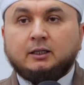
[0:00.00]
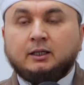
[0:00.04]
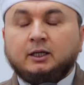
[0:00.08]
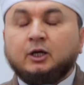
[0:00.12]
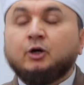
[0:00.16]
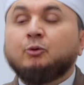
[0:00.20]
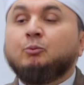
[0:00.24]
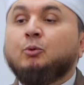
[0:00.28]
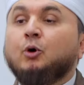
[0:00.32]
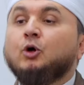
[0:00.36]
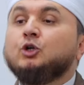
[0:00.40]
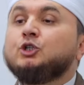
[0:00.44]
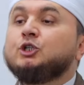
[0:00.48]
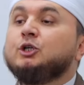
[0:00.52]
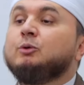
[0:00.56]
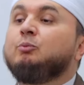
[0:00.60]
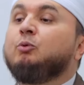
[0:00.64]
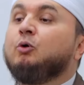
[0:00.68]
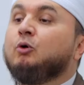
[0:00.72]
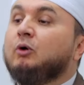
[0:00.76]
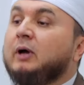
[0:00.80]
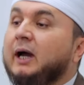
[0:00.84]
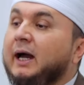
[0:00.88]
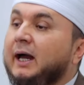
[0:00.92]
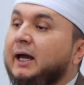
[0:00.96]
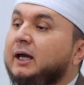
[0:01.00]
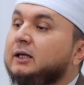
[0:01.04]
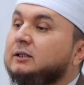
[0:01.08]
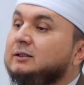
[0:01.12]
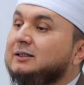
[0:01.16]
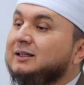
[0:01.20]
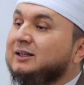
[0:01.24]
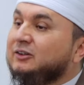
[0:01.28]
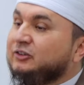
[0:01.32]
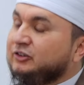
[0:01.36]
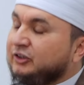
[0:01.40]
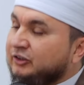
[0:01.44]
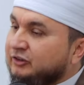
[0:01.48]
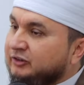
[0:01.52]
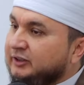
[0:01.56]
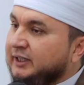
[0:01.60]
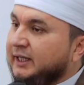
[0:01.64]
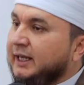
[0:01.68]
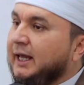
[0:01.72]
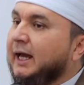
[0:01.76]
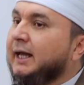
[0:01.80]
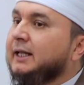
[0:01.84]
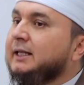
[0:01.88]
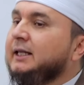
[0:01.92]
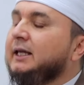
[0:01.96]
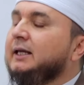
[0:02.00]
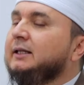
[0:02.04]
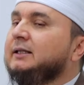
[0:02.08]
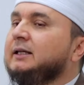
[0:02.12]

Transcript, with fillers: Их больше пугает их состояние,